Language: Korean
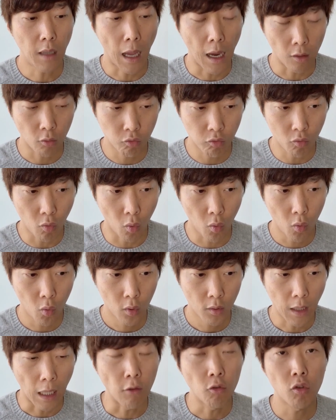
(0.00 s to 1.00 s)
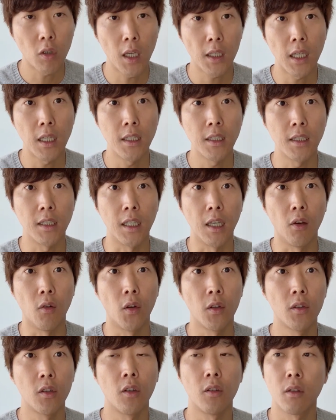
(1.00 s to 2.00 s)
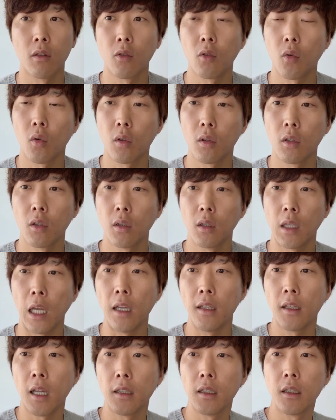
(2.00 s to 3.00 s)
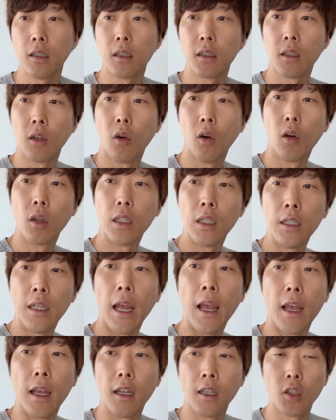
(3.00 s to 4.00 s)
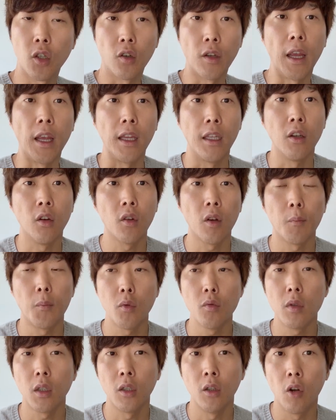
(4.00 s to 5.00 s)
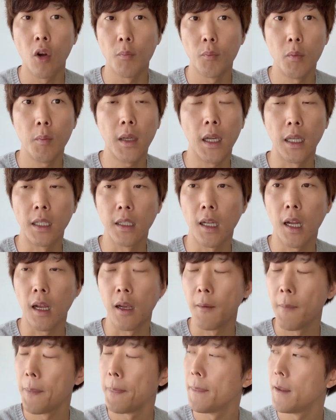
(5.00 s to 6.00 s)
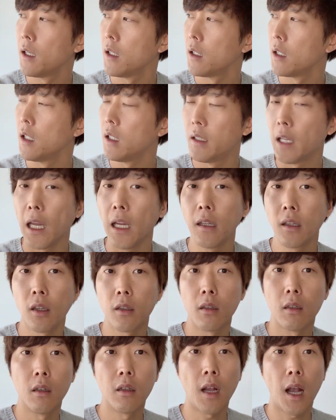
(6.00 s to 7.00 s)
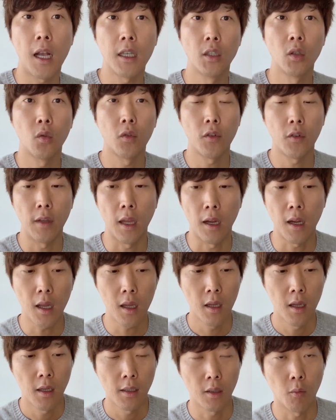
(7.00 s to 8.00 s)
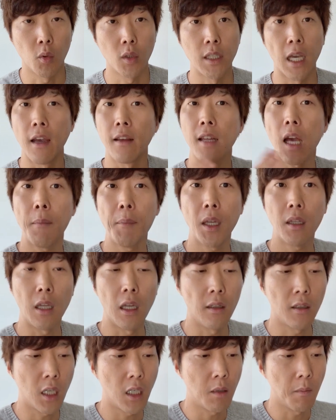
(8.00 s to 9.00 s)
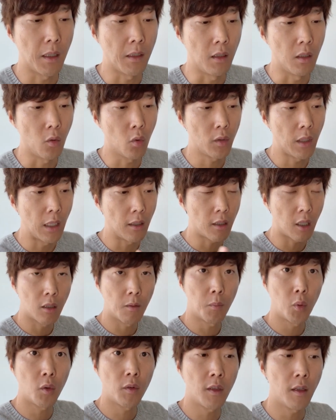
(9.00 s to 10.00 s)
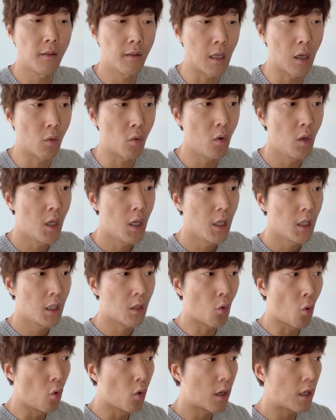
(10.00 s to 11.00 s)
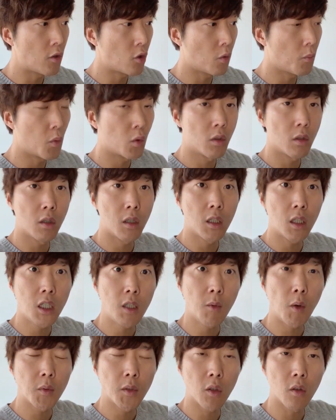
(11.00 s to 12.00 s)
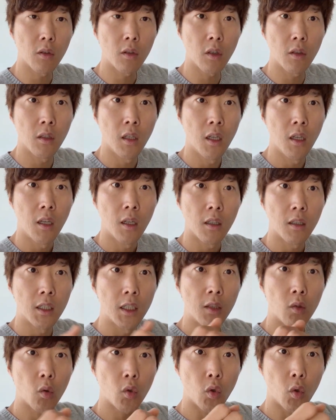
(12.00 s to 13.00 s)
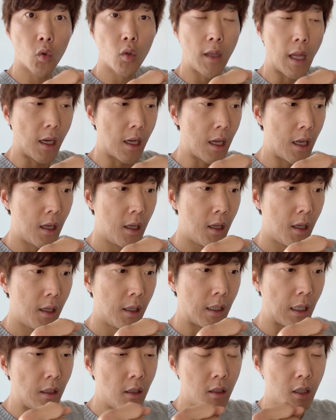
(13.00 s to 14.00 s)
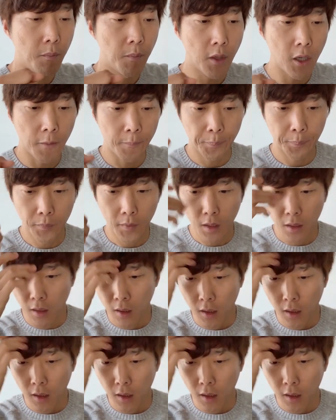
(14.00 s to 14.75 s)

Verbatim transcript: 다루고 단순하게 이제 어떤 데이터든 이래 저래 이런 것뿐 이런 것뿐만 아니라 이 데이터들을 가지고서 내가 정 제3의 데이터를 만들고 데이터를 프로세스하고 이 공간 정보들을 끊임없이 어떤 지속적으로 내가 예를 들면